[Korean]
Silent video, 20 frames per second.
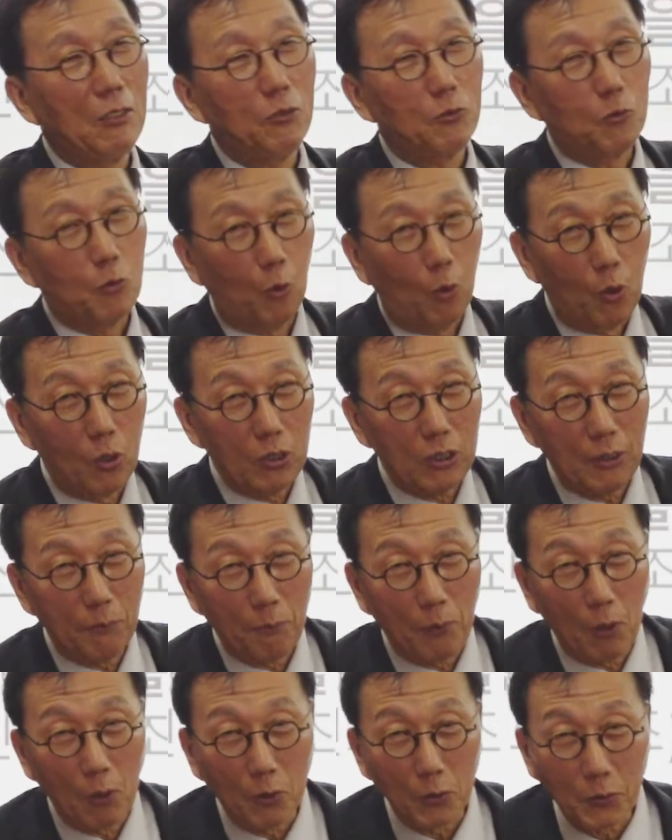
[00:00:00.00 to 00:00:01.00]
좋은 거
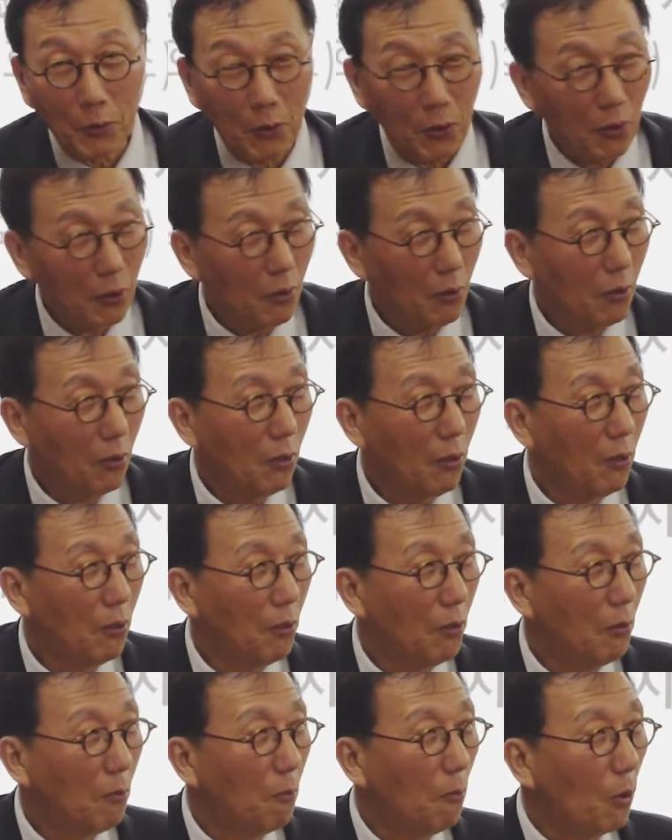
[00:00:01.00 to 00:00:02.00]
보고도
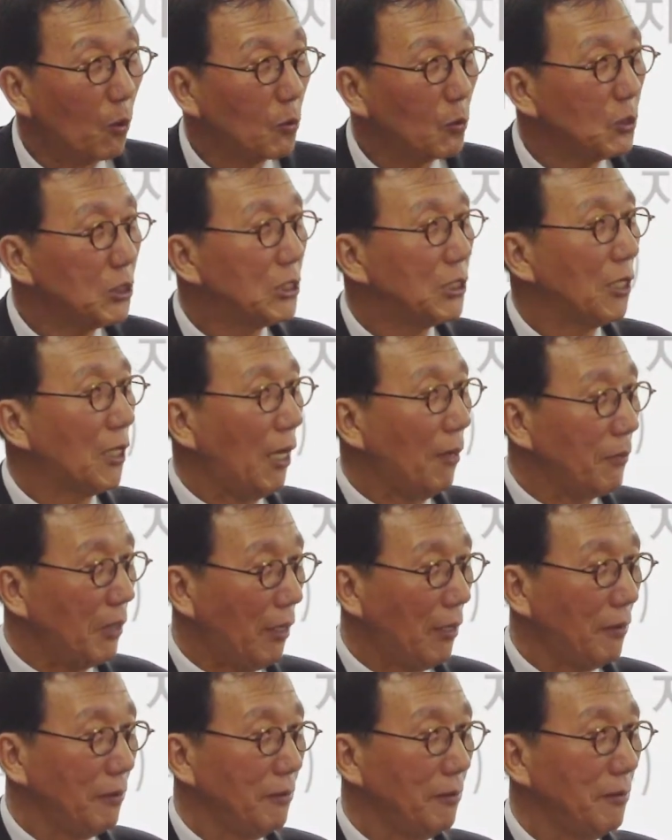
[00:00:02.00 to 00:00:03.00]
모른 척
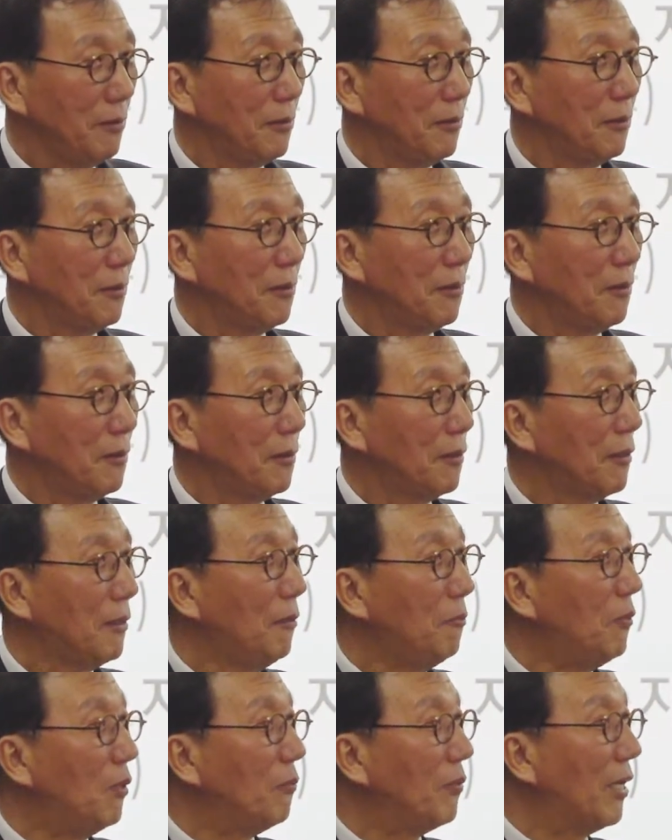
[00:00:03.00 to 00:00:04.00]
하면
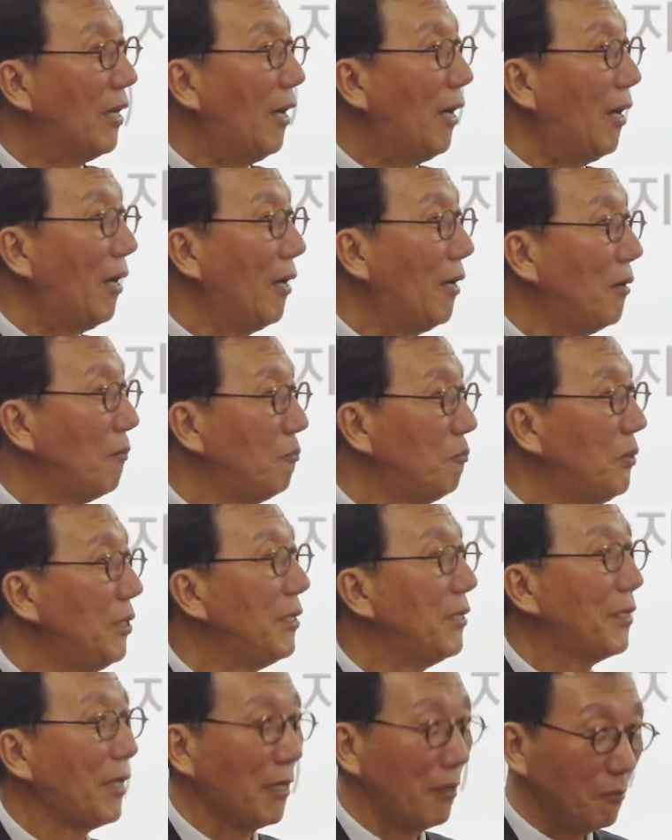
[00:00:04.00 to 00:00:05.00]
그건 뭡니까?
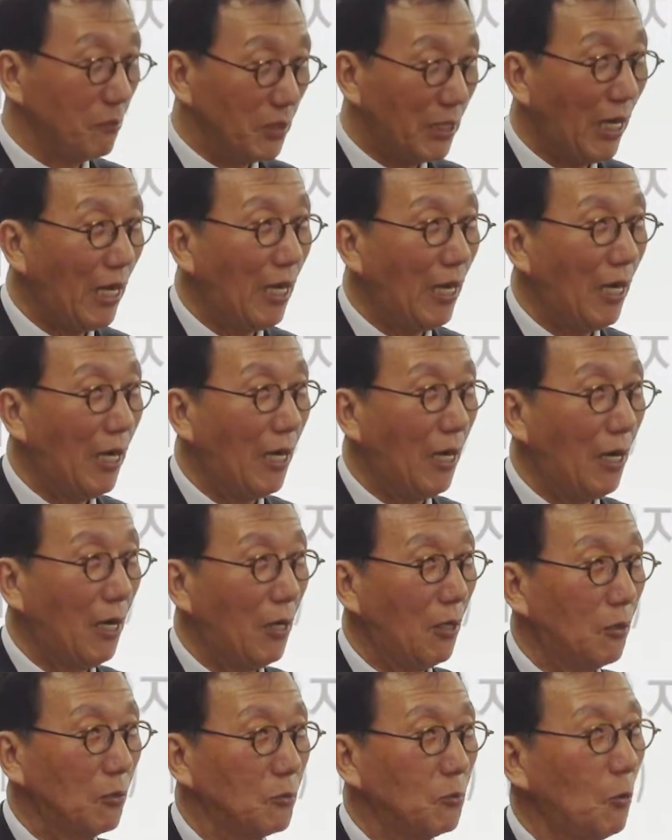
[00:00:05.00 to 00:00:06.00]
미련한 겁니다.
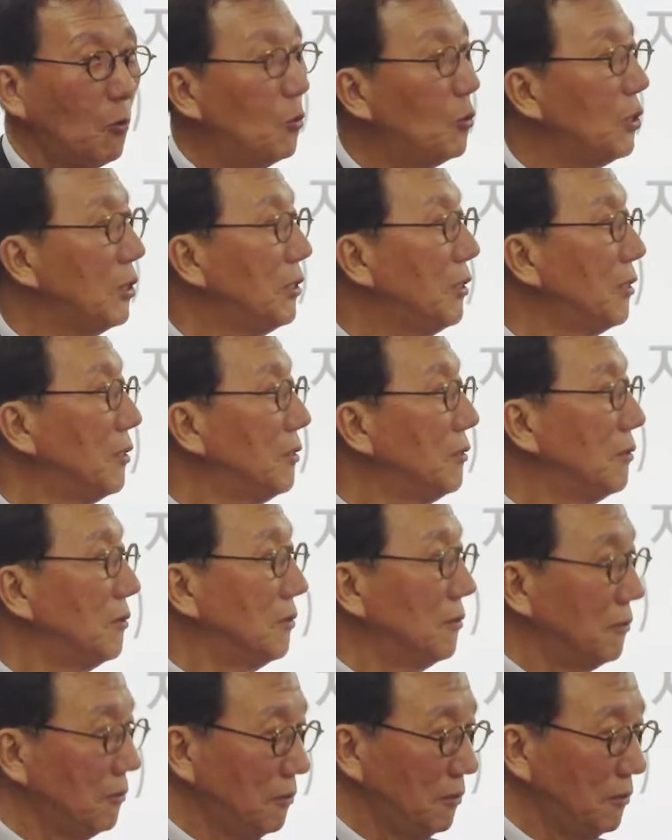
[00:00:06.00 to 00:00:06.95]
좋은 거는